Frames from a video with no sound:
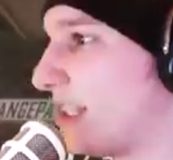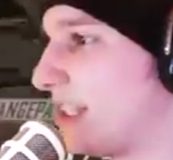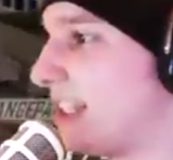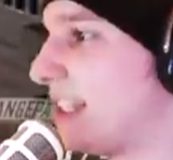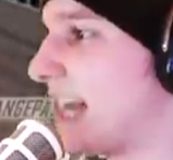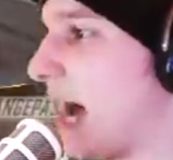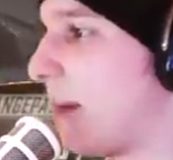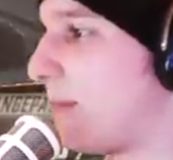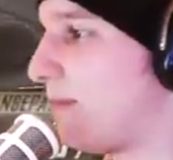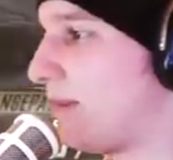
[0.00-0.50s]
ist
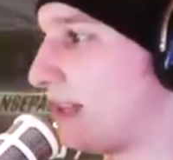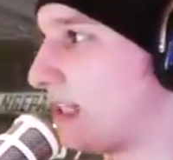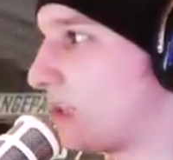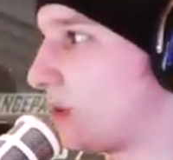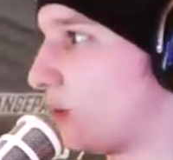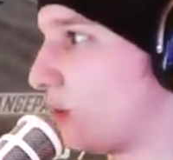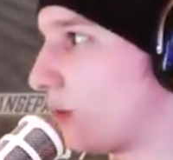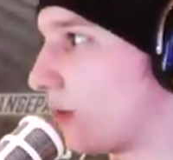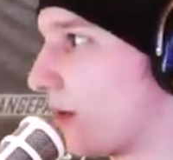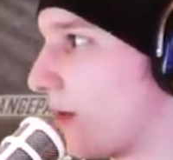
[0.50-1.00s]
diese
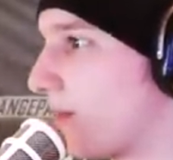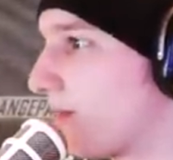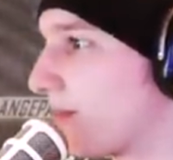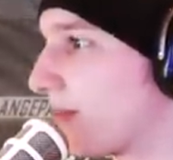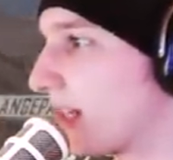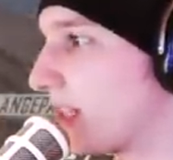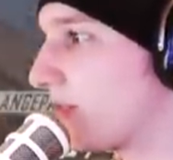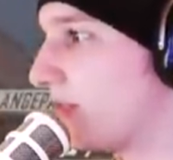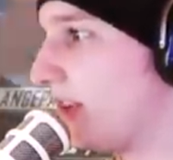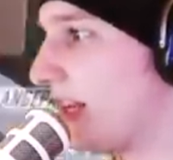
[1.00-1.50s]
Abwechslung.
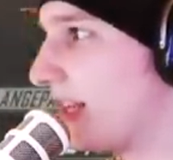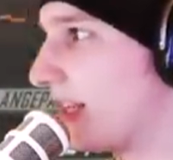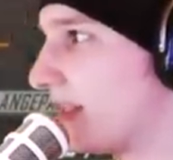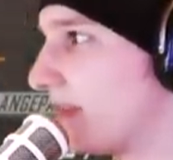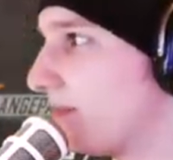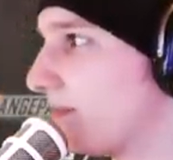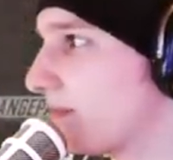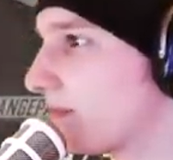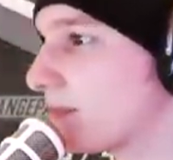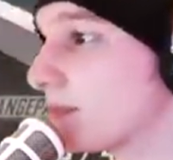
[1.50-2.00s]

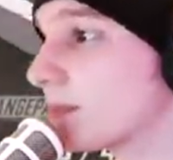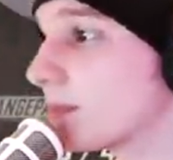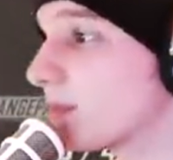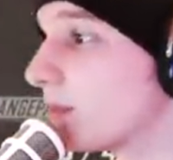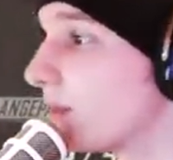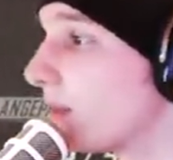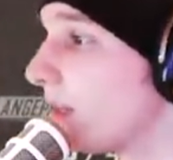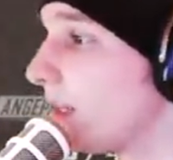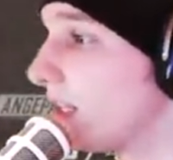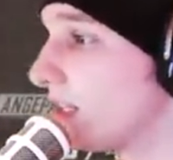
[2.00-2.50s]
Deswegen,
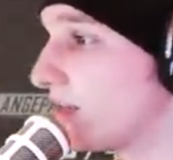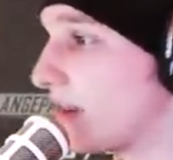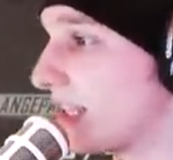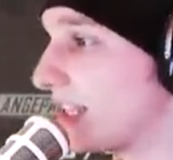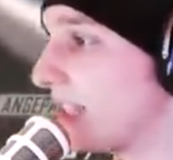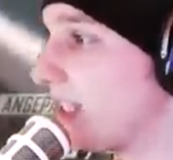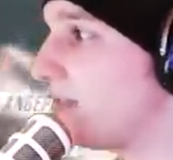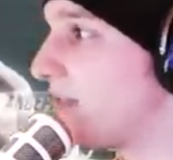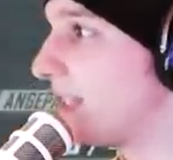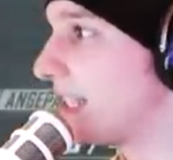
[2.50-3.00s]
ich weiß
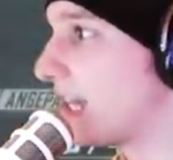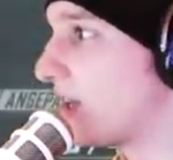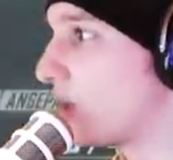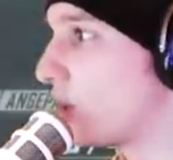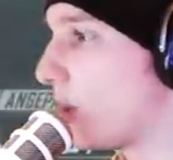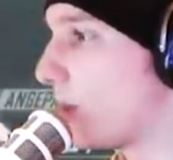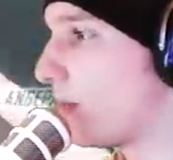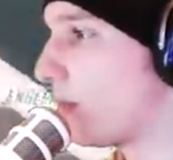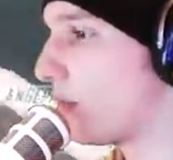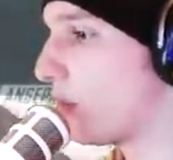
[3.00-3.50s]
nicht, wie es
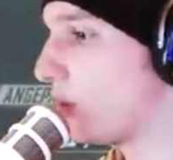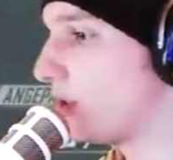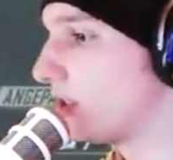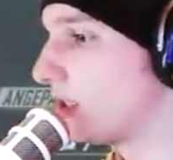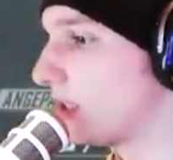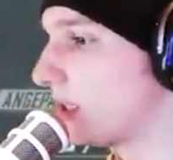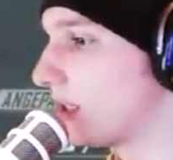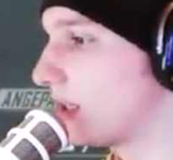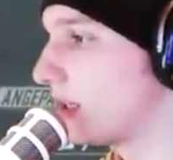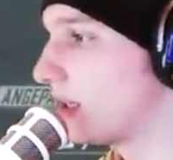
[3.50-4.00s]
ankommen
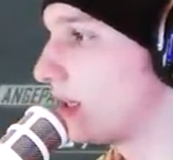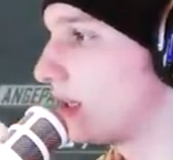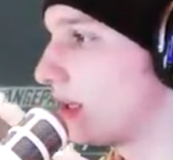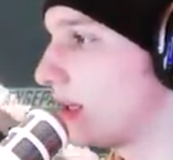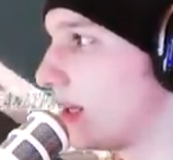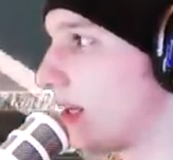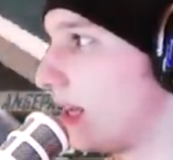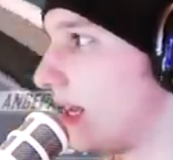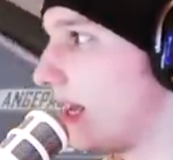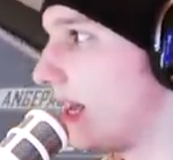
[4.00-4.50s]
wird.
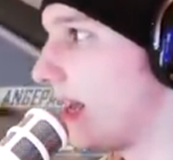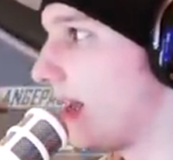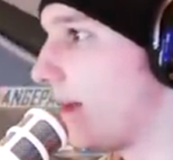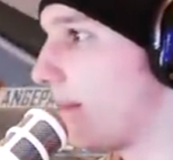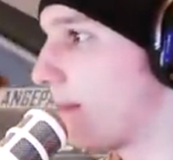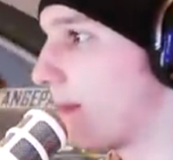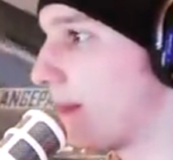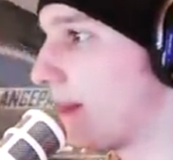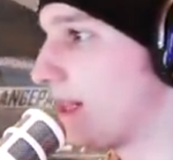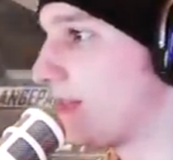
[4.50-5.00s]

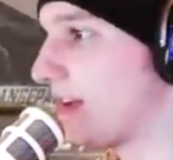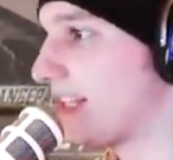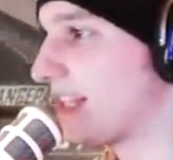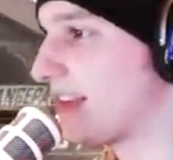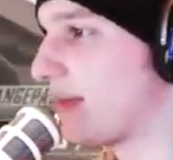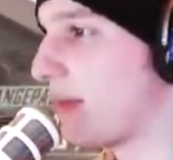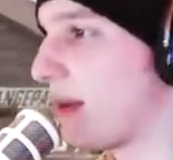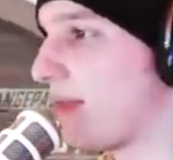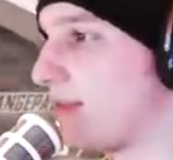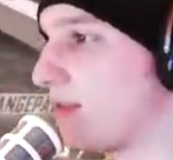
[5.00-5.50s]
Ähm, ich werde es
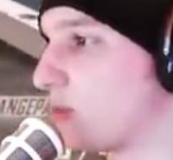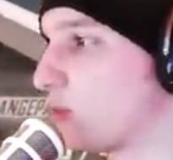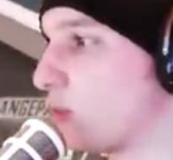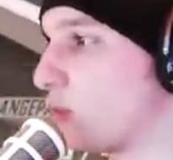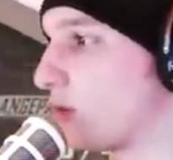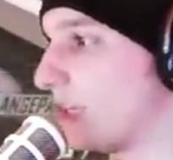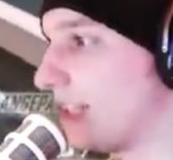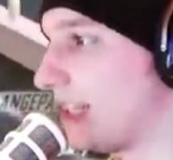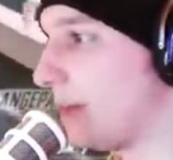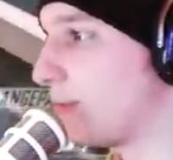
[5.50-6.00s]
einfach mal
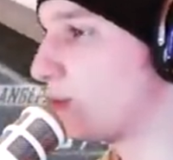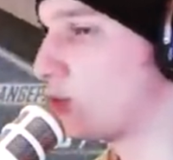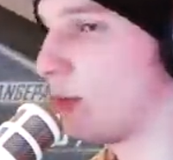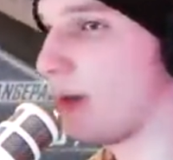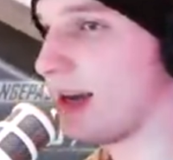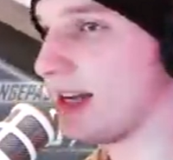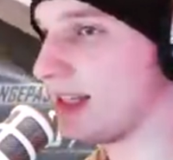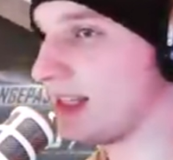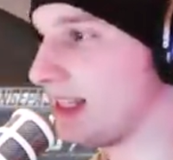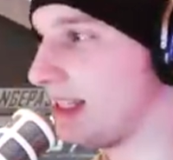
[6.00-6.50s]
versuchen. Ich habe schon
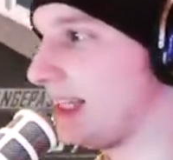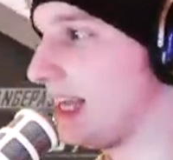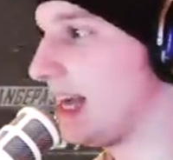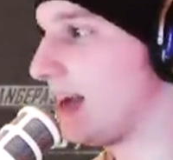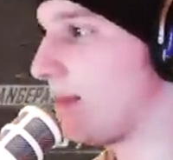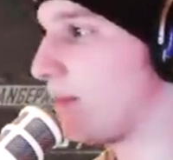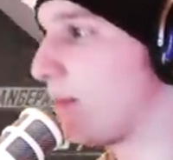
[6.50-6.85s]
mal hier